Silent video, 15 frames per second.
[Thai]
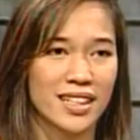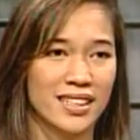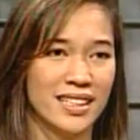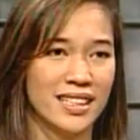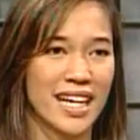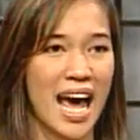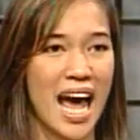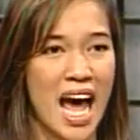คื
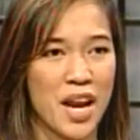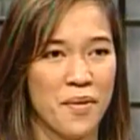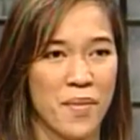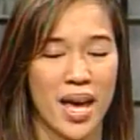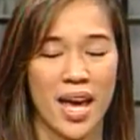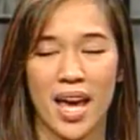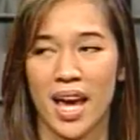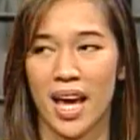องาน
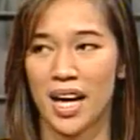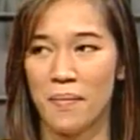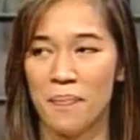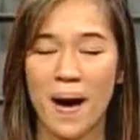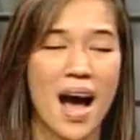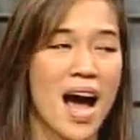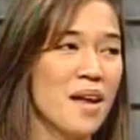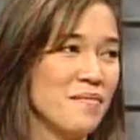เมย์กับ
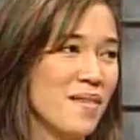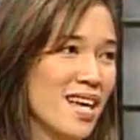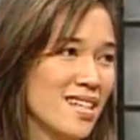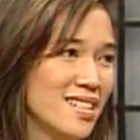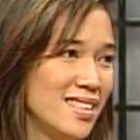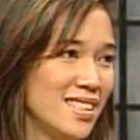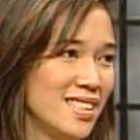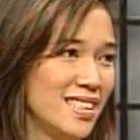บ้านเมย์
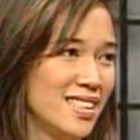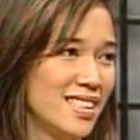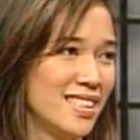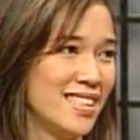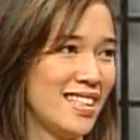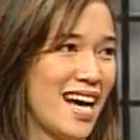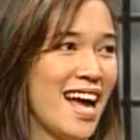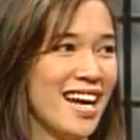คือ
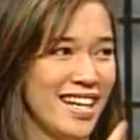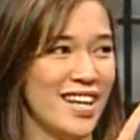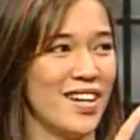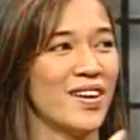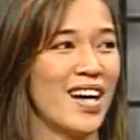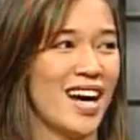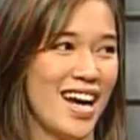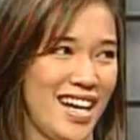อันเดียว
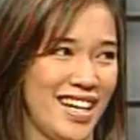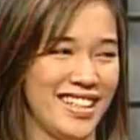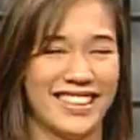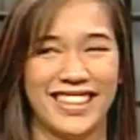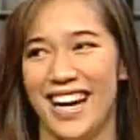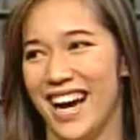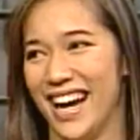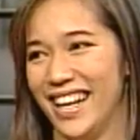กั
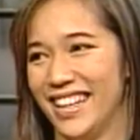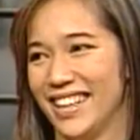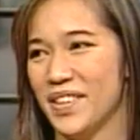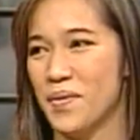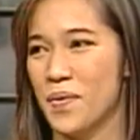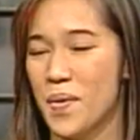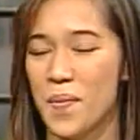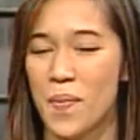นเพ
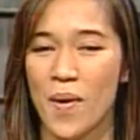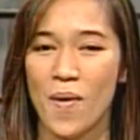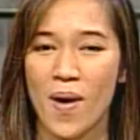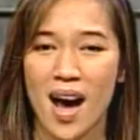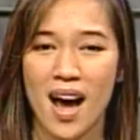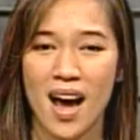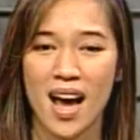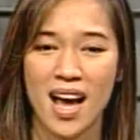ราะว่าเพราะ
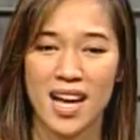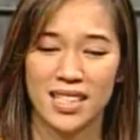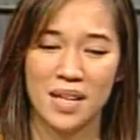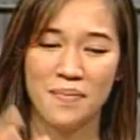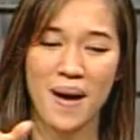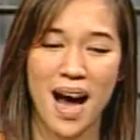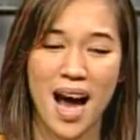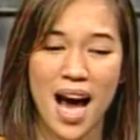ว่า
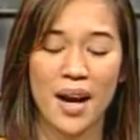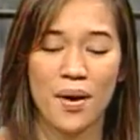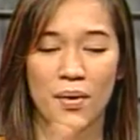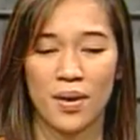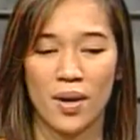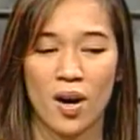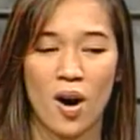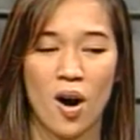ที่บ้านโร
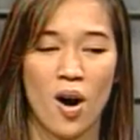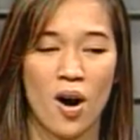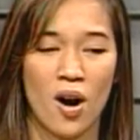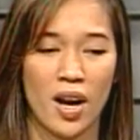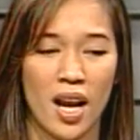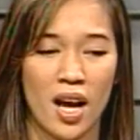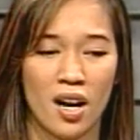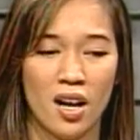งละคร
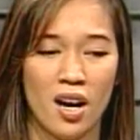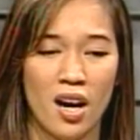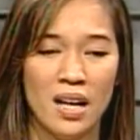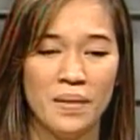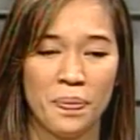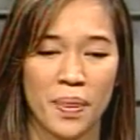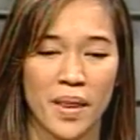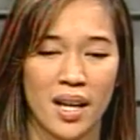แล้วก็
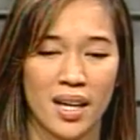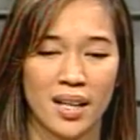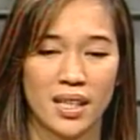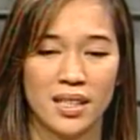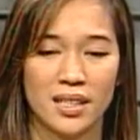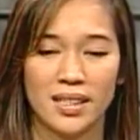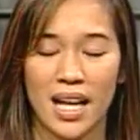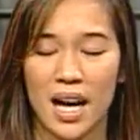
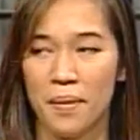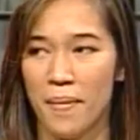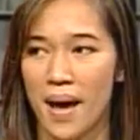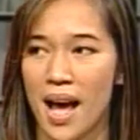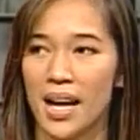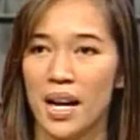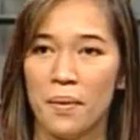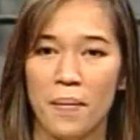คือทั้ง
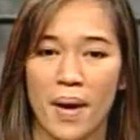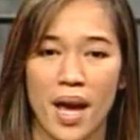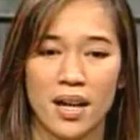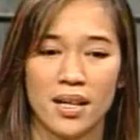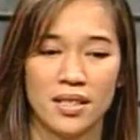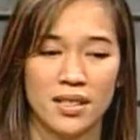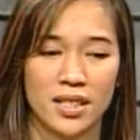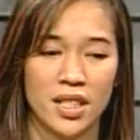แม่ทั้งเมย์
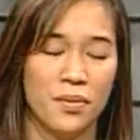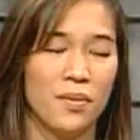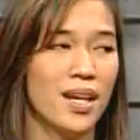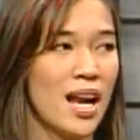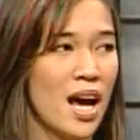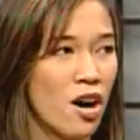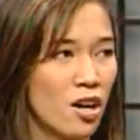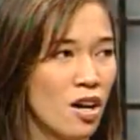คือชีวิต
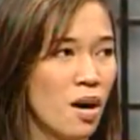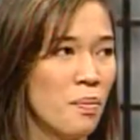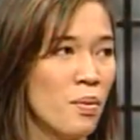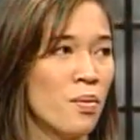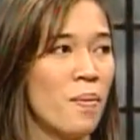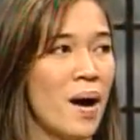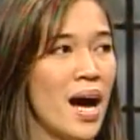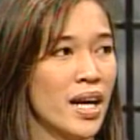เราก็
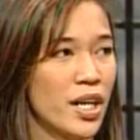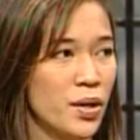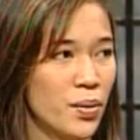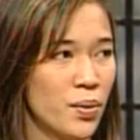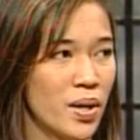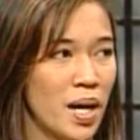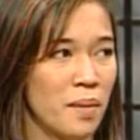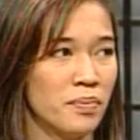ผูกพันอ
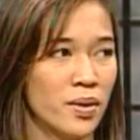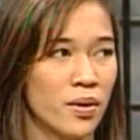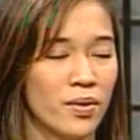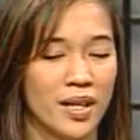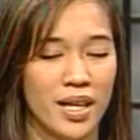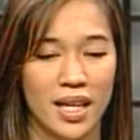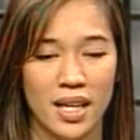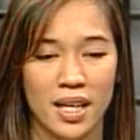ยู่กับตรง
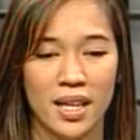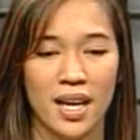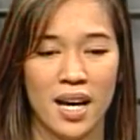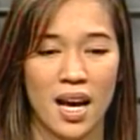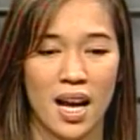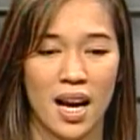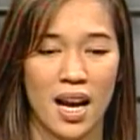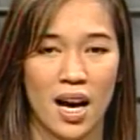นี้
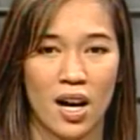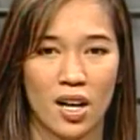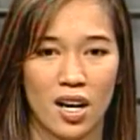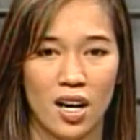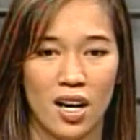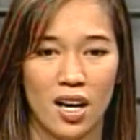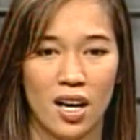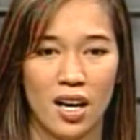แล้ว
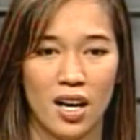ก็